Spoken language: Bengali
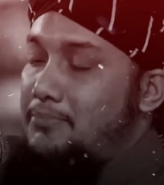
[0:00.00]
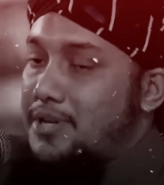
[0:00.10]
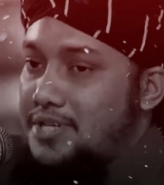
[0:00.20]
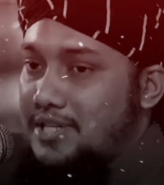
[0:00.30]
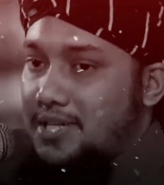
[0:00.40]

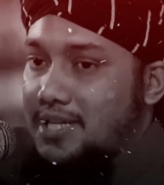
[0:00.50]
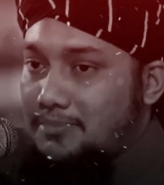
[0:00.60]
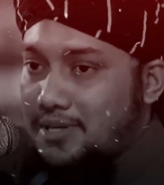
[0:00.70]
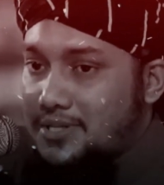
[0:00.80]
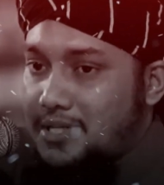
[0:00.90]
বেশি থেকে
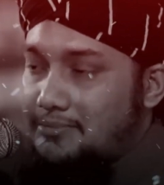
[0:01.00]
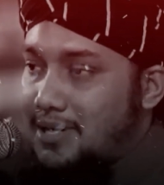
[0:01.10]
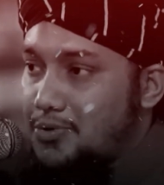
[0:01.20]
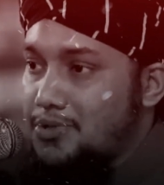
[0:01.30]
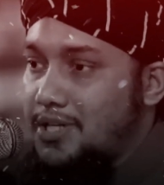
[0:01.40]
বেশি
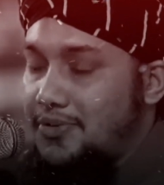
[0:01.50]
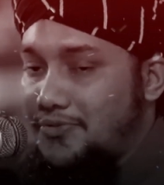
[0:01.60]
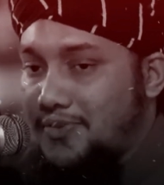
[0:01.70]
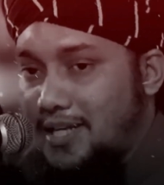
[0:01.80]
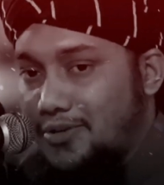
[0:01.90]
মানুষকে
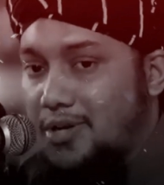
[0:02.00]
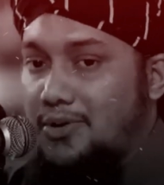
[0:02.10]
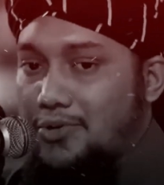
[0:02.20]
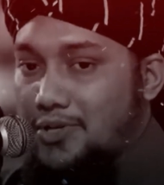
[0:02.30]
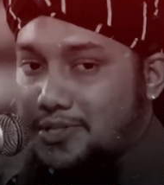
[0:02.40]
ইফতারি
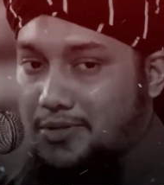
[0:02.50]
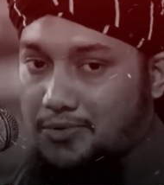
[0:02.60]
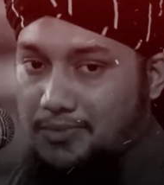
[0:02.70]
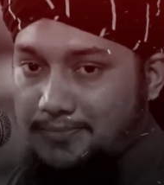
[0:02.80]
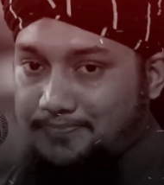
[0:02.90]
করানোর চেষ্টা করুন